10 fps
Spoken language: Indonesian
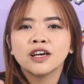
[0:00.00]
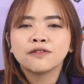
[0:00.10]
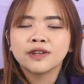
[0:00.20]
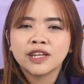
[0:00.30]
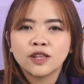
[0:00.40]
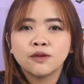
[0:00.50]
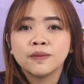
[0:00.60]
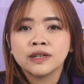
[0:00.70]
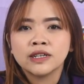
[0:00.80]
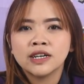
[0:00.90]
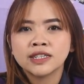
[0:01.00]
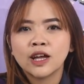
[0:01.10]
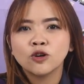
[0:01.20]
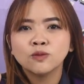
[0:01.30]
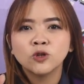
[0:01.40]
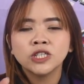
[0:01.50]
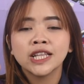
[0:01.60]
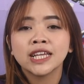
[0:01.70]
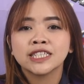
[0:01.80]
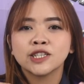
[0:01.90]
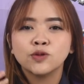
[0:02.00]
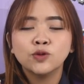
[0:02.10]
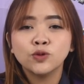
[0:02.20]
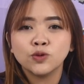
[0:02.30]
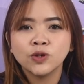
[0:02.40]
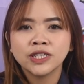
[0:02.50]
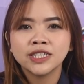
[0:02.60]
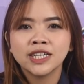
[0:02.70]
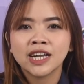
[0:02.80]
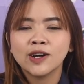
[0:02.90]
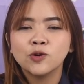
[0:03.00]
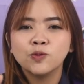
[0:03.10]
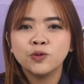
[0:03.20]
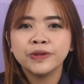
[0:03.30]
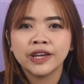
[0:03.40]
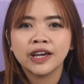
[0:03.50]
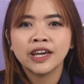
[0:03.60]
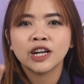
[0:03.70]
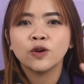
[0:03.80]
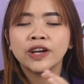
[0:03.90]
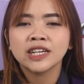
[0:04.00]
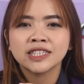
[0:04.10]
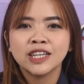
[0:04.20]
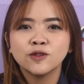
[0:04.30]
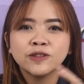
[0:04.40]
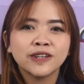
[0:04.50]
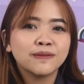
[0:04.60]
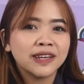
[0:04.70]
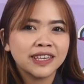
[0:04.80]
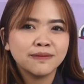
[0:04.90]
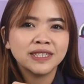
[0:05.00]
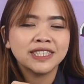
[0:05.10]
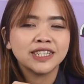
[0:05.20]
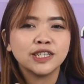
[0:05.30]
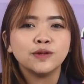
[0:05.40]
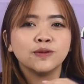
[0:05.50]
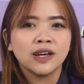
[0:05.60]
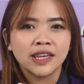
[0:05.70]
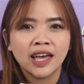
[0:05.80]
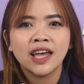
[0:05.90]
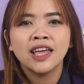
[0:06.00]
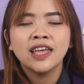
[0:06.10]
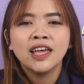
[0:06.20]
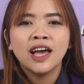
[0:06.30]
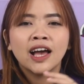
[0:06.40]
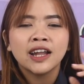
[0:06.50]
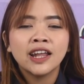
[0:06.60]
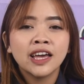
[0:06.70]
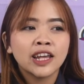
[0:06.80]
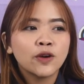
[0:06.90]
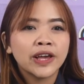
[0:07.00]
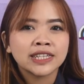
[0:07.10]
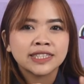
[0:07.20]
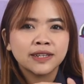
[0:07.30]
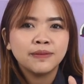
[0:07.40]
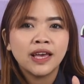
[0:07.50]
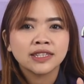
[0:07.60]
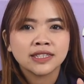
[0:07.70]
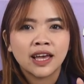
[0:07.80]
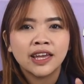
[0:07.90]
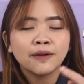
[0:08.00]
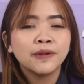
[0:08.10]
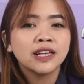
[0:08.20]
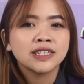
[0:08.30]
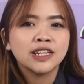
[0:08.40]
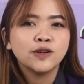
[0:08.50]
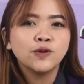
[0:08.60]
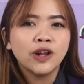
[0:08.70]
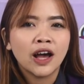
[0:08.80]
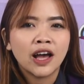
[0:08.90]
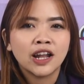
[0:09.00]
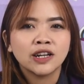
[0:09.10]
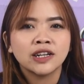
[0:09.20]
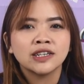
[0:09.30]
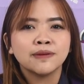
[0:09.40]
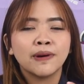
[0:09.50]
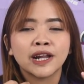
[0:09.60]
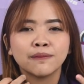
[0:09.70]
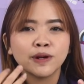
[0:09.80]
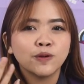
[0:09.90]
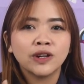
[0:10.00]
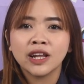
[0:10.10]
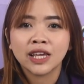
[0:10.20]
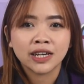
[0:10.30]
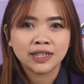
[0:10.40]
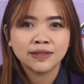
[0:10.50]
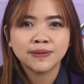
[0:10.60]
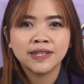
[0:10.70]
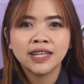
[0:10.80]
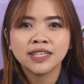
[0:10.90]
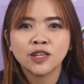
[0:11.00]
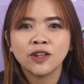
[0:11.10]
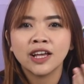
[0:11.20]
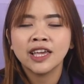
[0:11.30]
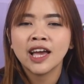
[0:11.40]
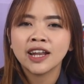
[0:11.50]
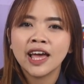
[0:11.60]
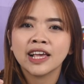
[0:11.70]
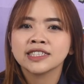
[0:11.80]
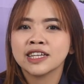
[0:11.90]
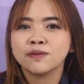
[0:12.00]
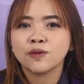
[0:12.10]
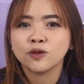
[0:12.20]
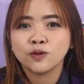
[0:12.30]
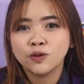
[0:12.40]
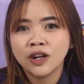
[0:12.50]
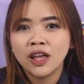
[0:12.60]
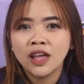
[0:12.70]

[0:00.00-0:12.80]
Nah, Vinet lovers, aku mau jelasin dulu secara umumnya arrow extend tuh terbagi menjadi dua ya. Ada arrow extend biasa yang biasa digunakan uh, para pengguna recurve dan satu lagi ada extend pro tour